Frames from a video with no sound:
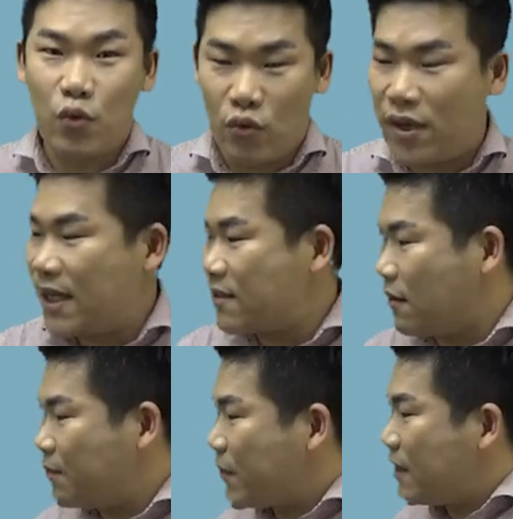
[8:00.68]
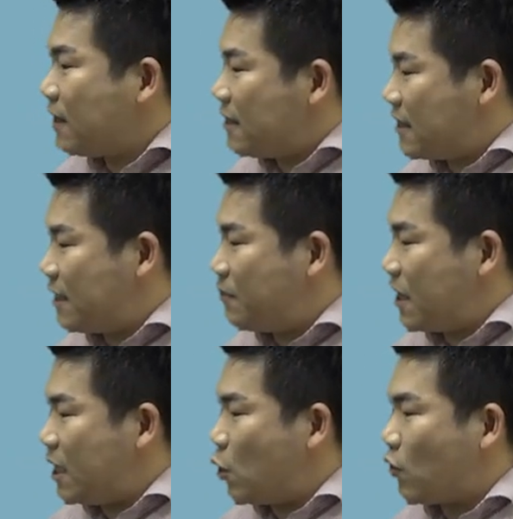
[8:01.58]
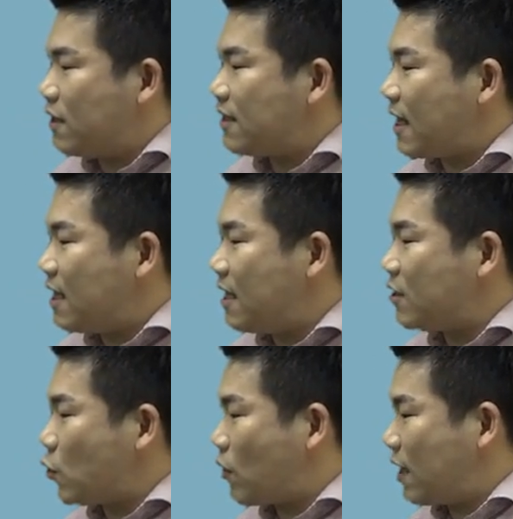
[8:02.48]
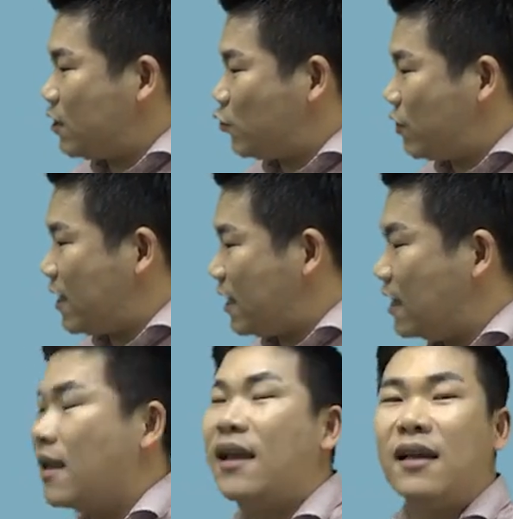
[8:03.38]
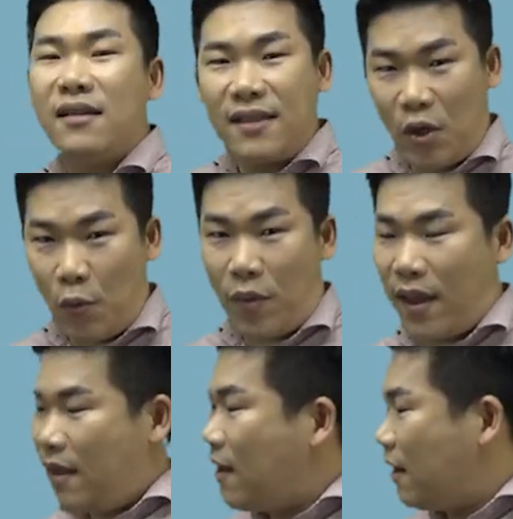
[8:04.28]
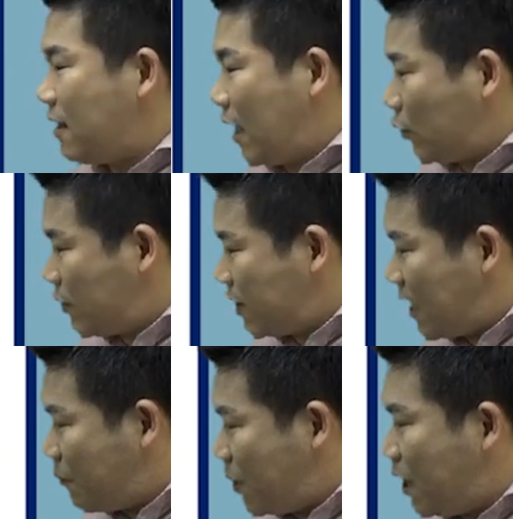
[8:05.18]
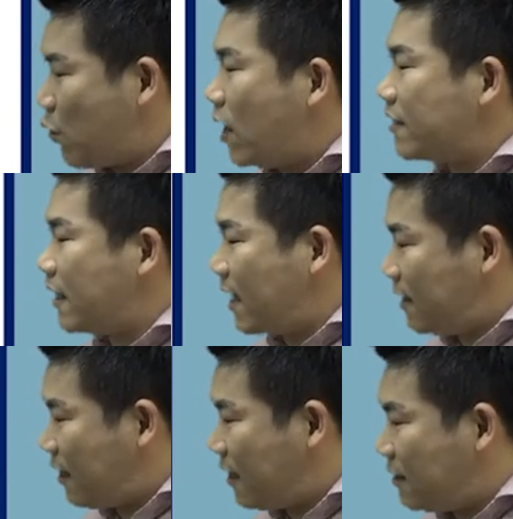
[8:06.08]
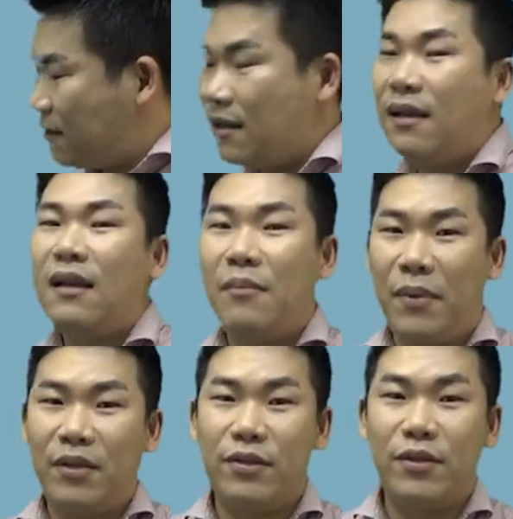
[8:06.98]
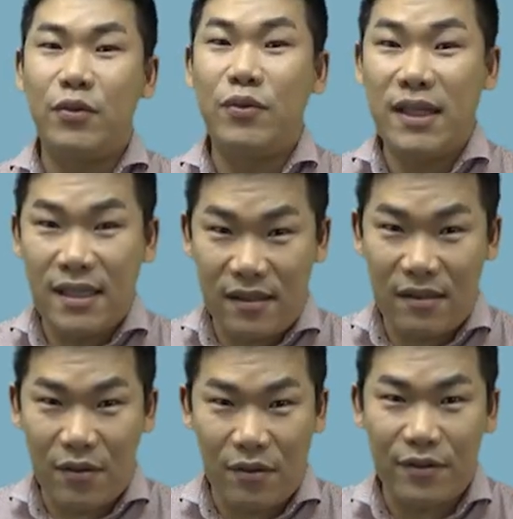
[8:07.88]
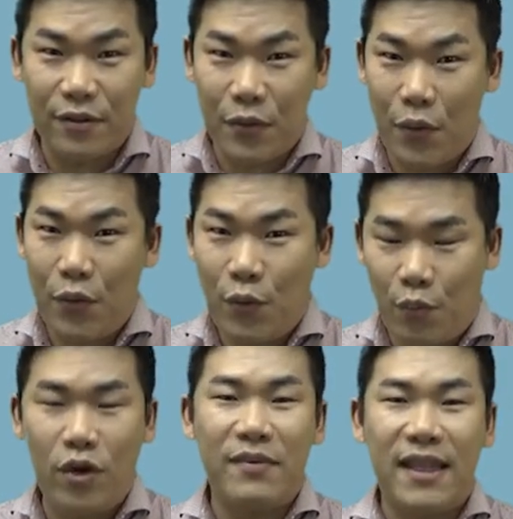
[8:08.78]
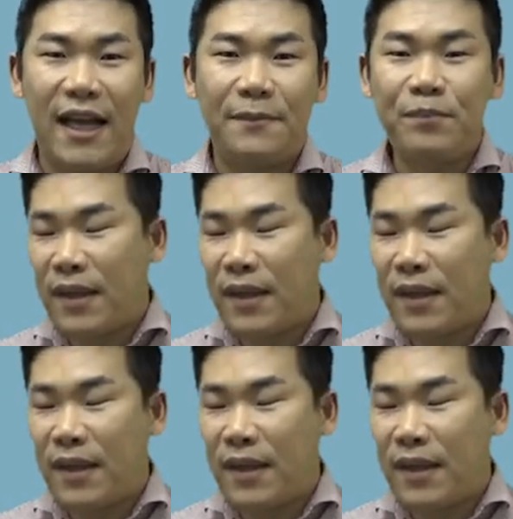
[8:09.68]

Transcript: 9억에서 12억 원 사이에 속하는 주택이 새롭게 양도세 비과세 혜택을 받을 수 있을 것으로 보입니다.